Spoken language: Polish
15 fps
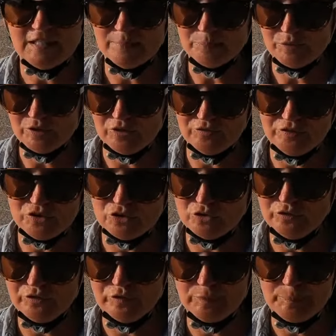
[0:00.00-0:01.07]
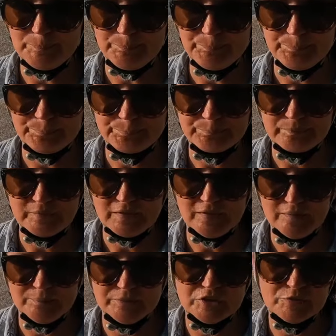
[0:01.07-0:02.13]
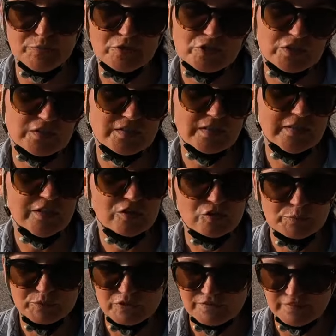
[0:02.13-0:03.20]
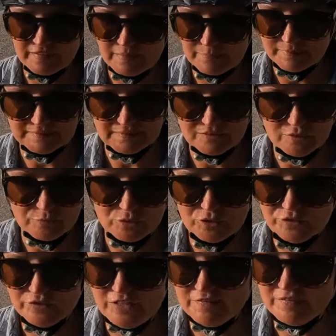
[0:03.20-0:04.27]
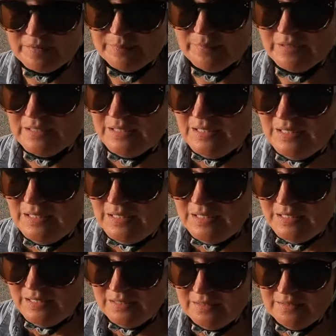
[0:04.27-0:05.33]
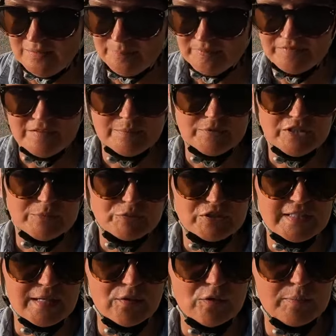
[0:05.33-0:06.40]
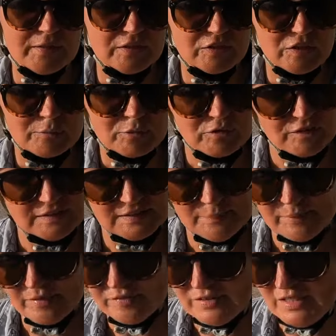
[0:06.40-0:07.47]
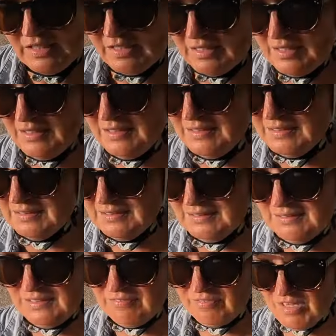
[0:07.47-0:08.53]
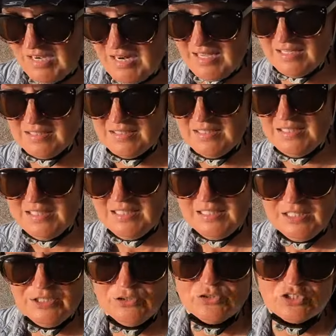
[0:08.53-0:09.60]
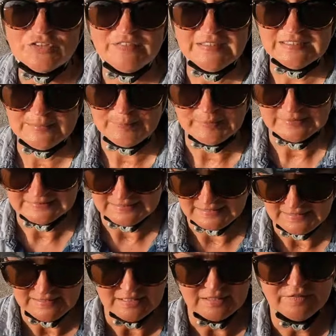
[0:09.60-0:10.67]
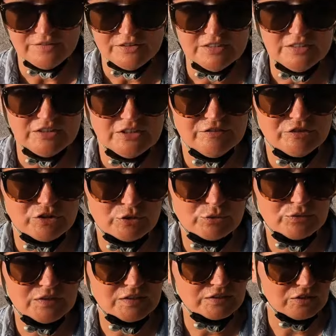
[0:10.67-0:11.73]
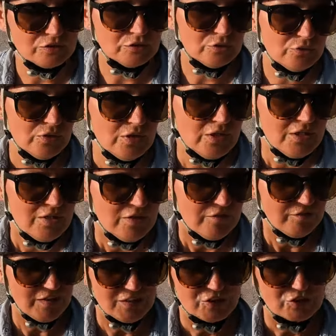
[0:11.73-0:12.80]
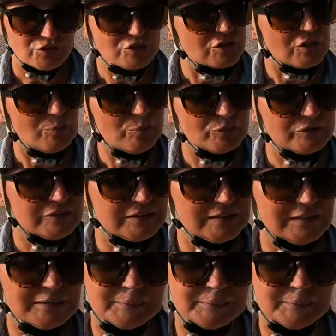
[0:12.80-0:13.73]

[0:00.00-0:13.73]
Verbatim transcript: kempingowiczów. Mm, być może zostanie rozbudowana baza domków, nie wiem. Y, pewnie by się przydało, bo tych domków jest naprawdę y, niewiele. Dużo więcej parceli, jak widzieliście w środku sezonu, większość stoi pustych.